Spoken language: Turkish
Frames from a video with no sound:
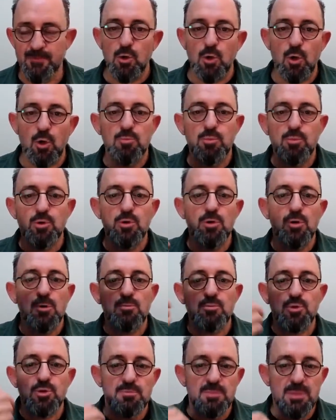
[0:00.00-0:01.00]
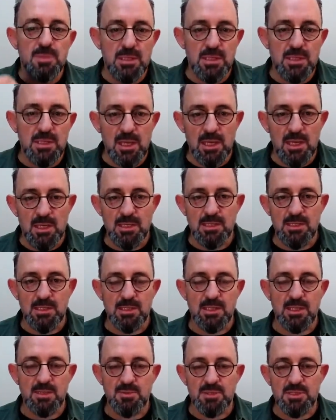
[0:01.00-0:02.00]
Lömbür lömbür mideye
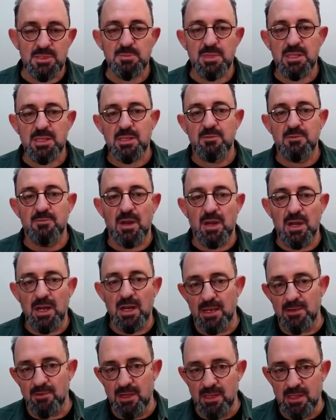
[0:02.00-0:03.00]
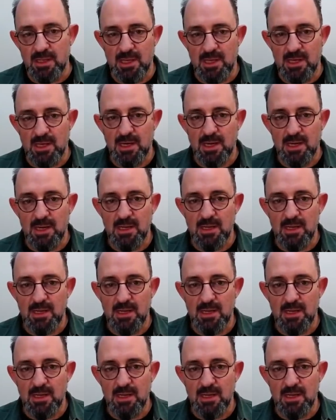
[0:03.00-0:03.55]
indirdiğimiz bitki ve hayvanlarla,